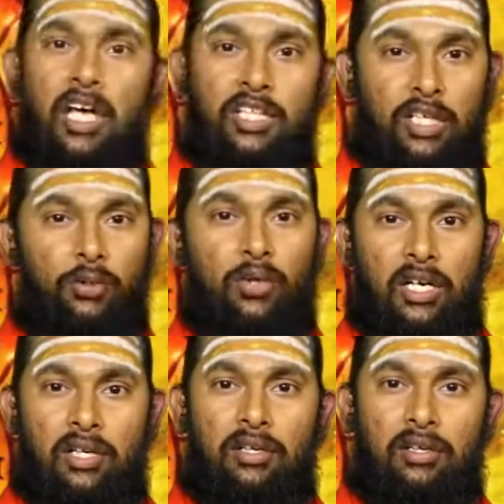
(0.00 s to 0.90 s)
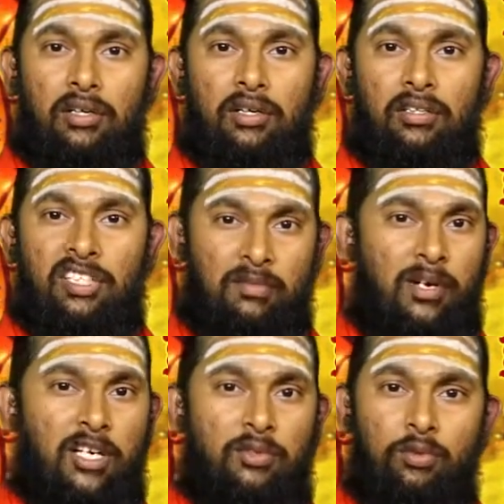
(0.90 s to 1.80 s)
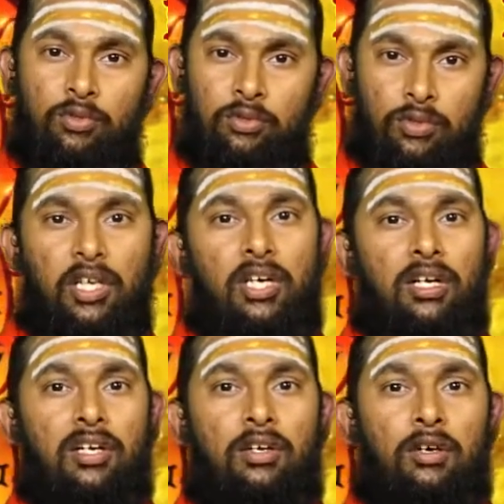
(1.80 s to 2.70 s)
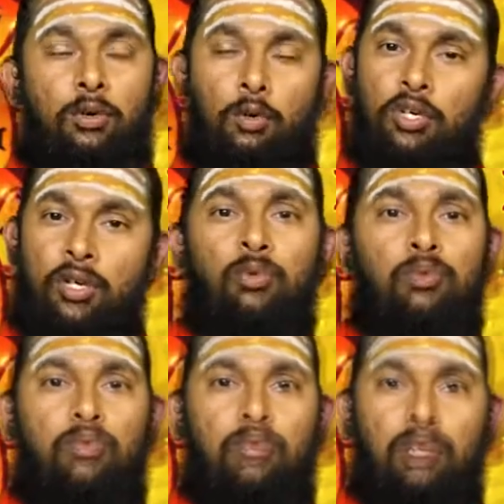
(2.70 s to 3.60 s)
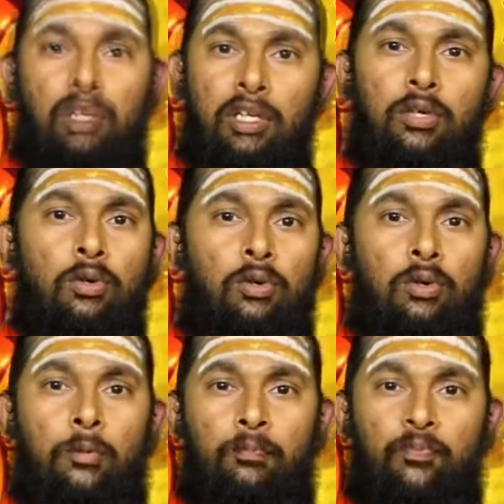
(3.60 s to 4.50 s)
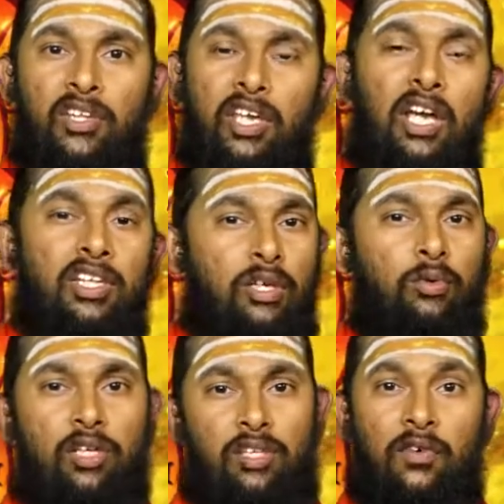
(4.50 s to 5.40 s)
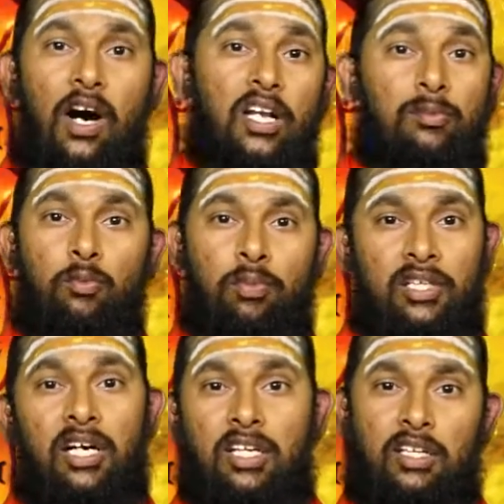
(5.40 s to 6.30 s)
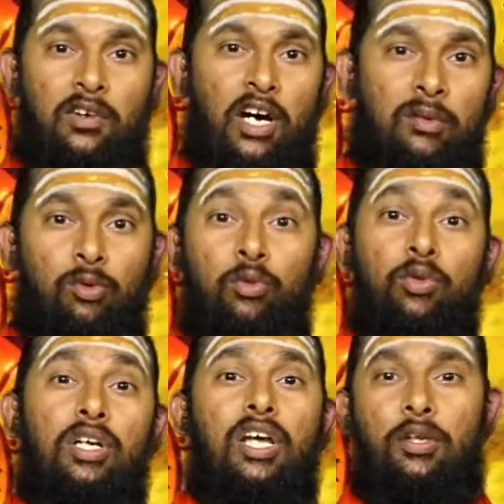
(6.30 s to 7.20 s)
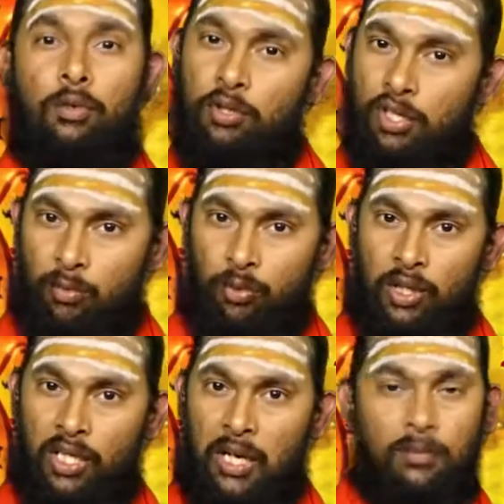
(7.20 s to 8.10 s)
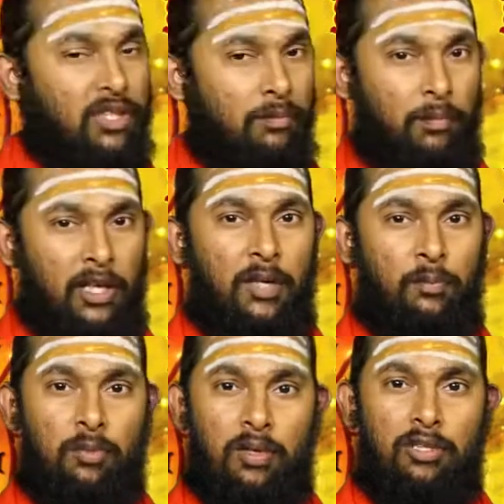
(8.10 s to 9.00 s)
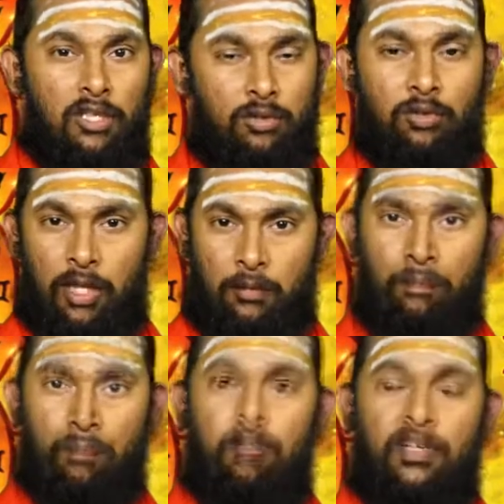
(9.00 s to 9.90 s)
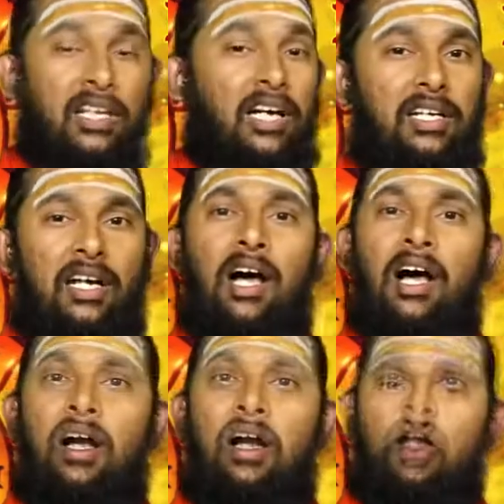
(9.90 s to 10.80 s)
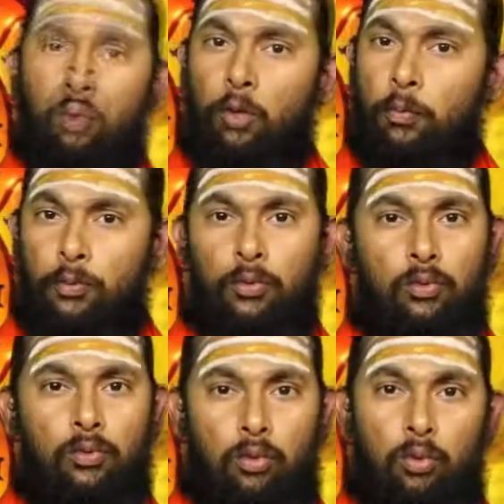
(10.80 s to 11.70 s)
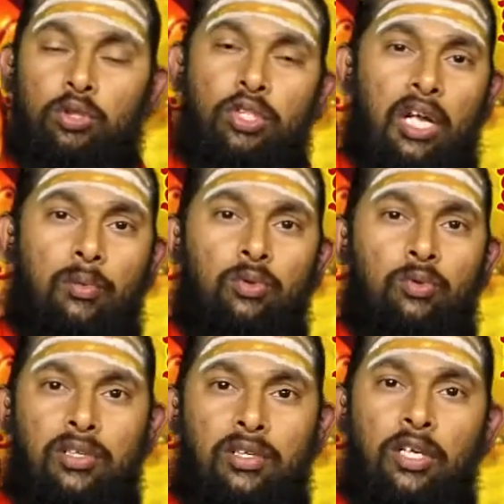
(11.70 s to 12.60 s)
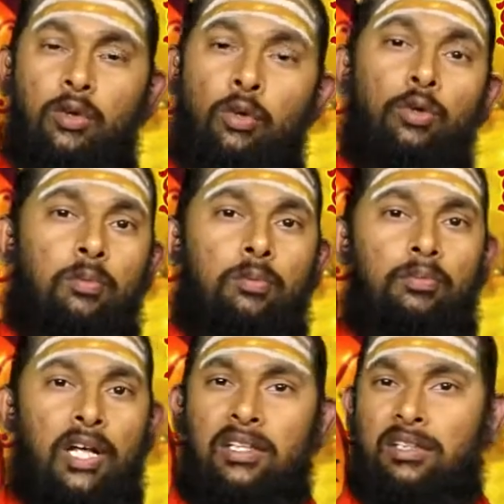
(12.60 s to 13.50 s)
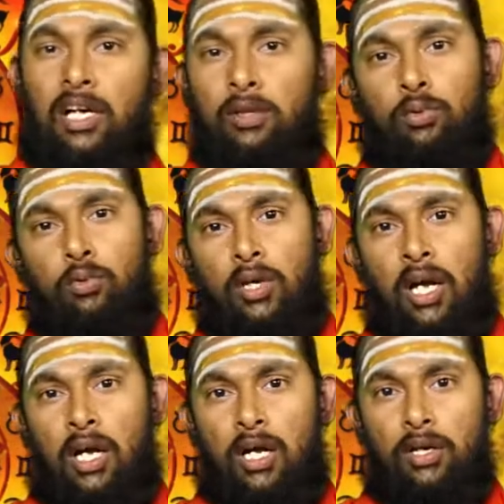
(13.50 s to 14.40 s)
ఏ దిక్కున యజమాని కూర్చుంటే యోగ్యము ఇంట్లో ఏ దిక్కున ద్వారము ప్రధాన ద్వారములు ఉంటే యోగ్యము అనే అంశంపై ఇప్పుడు మనం తెలుసుకుందాం ప్రధానంగా తూర్పు ఉత్తరము ఈ రెండు ప్రాంతాలు కూడా